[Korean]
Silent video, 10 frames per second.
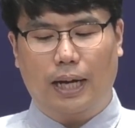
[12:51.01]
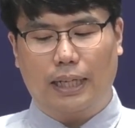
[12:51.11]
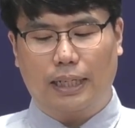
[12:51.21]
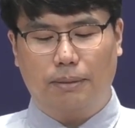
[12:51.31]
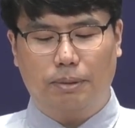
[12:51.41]

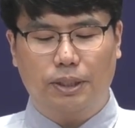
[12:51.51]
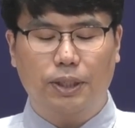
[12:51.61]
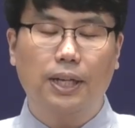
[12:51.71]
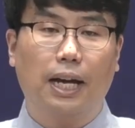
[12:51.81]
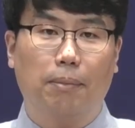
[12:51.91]
하나님을
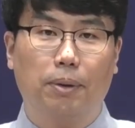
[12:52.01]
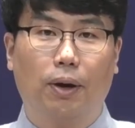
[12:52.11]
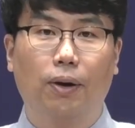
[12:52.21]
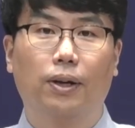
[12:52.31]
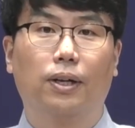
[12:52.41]

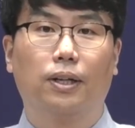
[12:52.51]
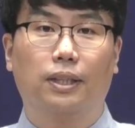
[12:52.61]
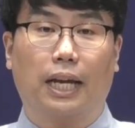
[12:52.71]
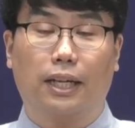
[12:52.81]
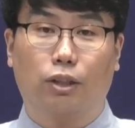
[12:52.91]
신뢰하며
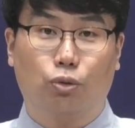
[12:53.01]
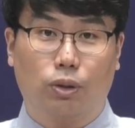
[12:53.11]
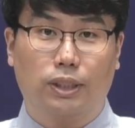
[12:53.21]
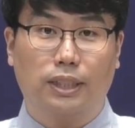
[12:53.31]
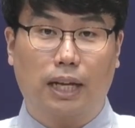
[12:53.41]
나에게
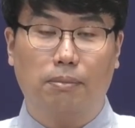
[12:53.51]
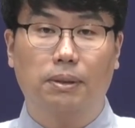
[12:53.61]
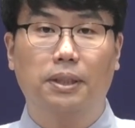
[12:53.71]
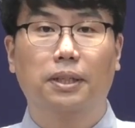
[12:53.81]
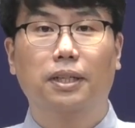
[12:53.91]
주어진
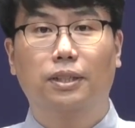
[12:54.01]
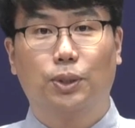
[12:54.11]
삶을